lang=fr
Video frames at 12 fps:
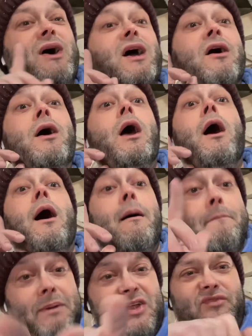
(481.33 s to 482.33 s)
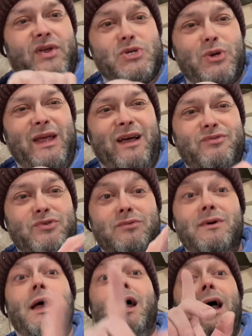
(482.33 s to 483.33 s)
Alors, bonne fin de journée à vous.
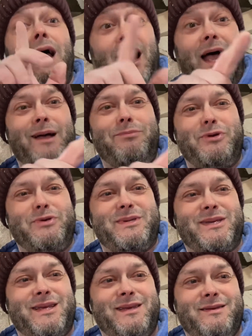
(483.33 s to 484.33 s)
À plus.